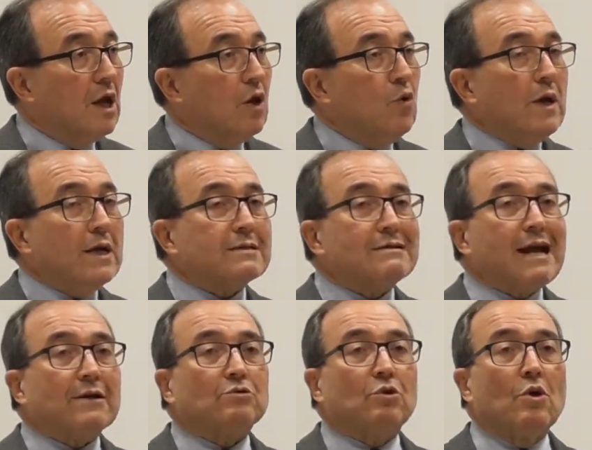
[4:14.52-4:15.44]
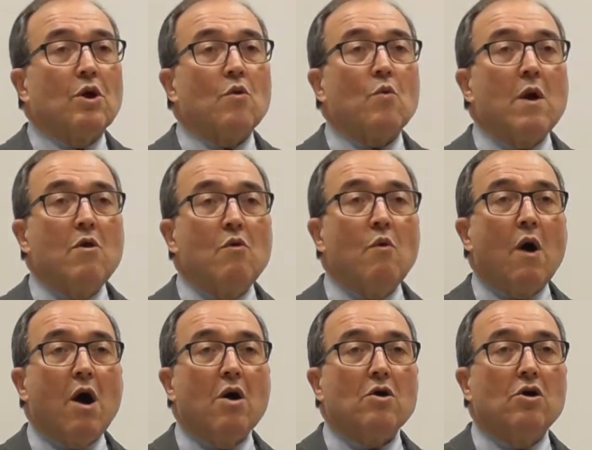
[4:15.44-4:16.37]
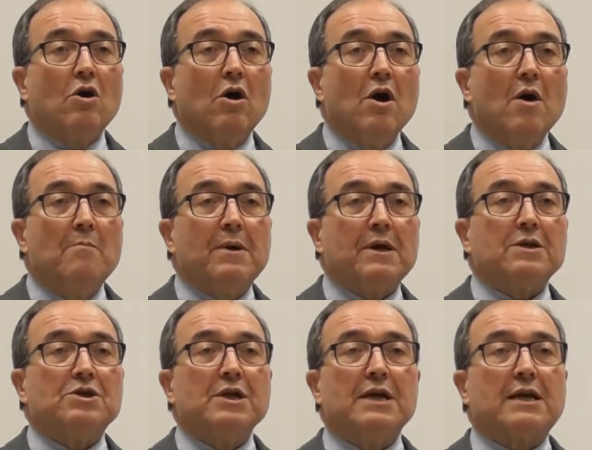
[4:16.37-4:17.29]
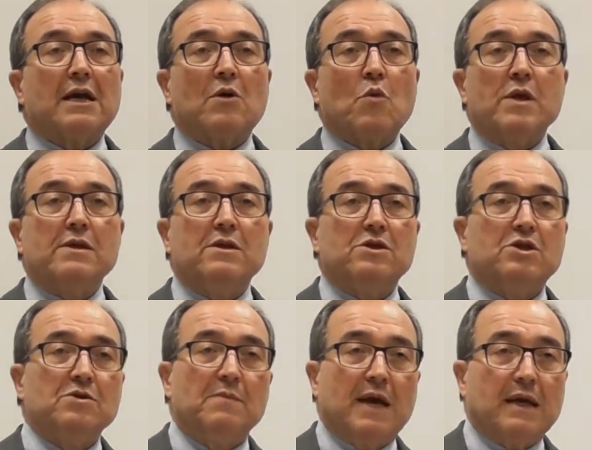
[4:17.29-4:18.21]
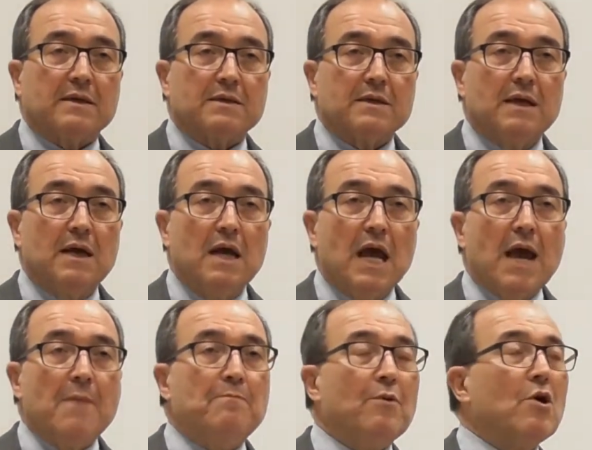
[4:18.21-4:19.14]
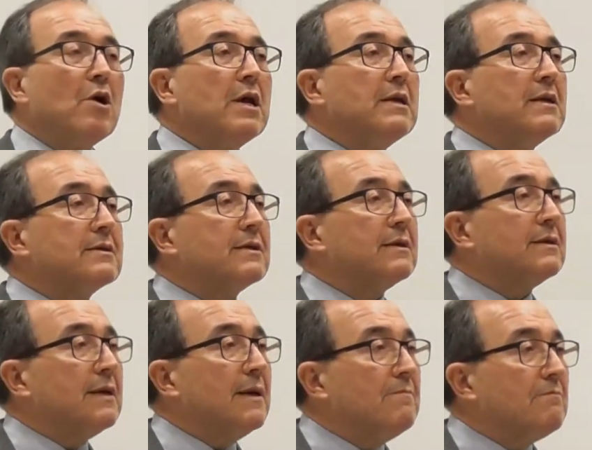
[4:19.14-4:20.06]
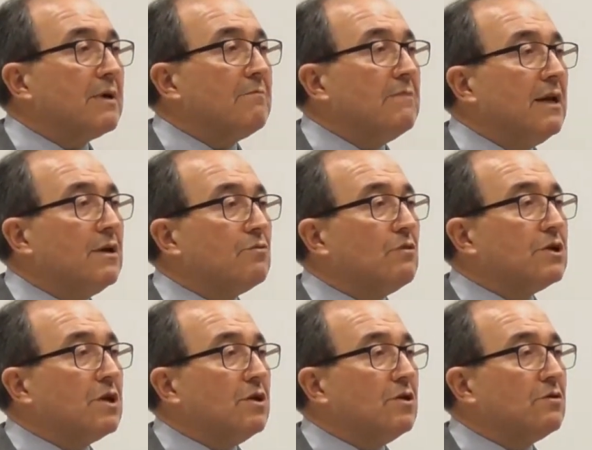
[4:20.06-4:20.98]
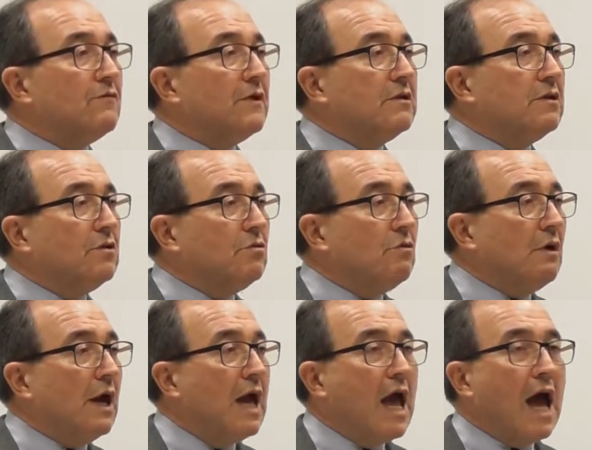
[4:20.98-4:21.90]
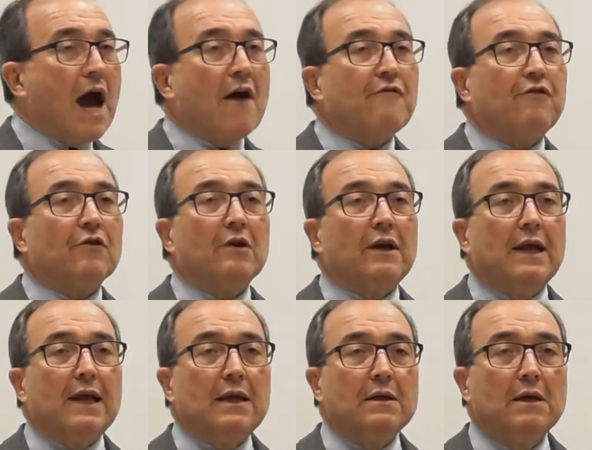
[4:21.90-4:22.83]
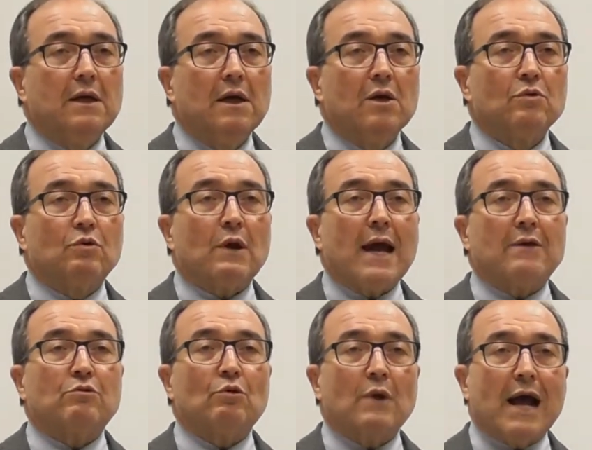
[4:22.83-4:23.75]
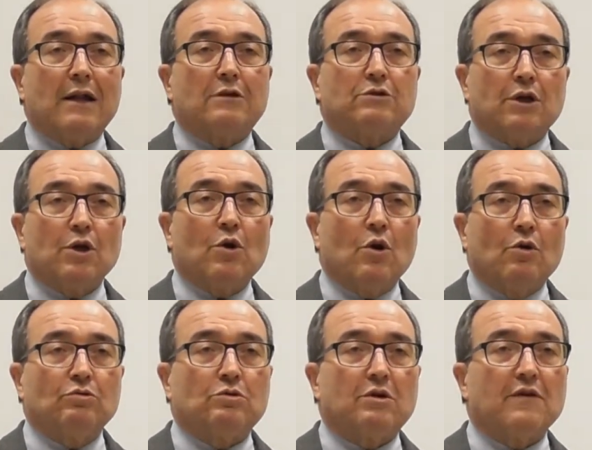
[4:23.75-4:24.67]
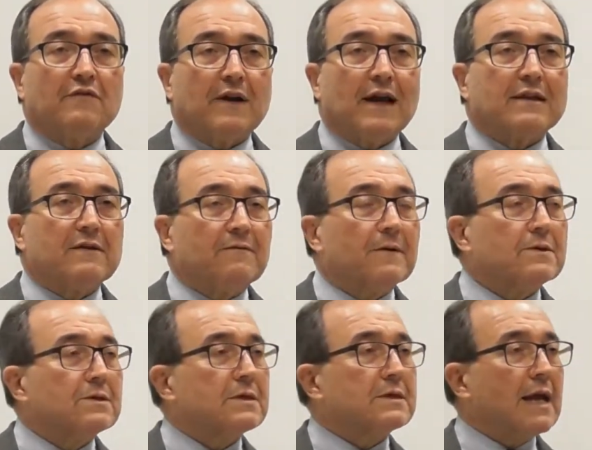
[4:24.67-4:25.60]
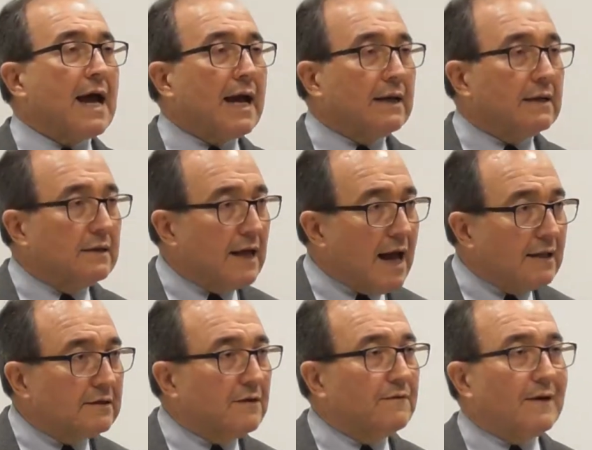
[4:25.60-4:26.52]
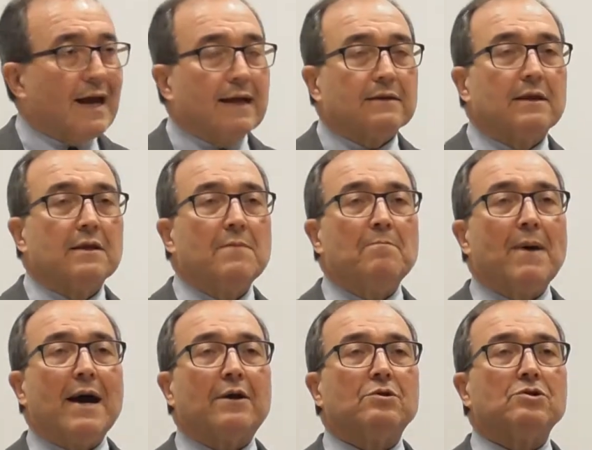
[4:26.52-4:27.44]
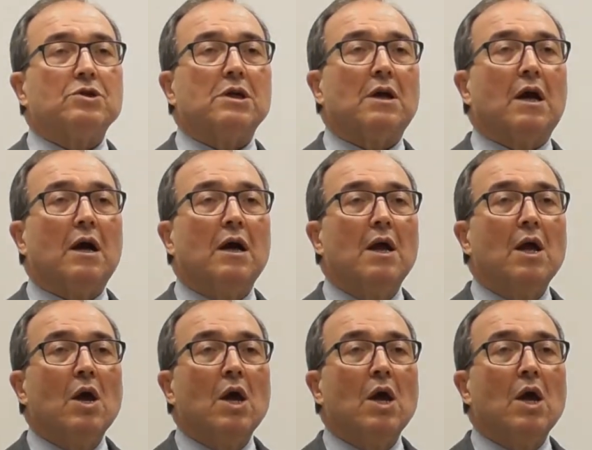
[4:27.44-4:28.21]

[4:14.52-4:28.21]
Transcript: lui è stato in quel luogo per circa 15 mesi e poi nel settembre 1222 a Forlì, durante un altro incontro di frati francescani, di altri frati, di parroci, no?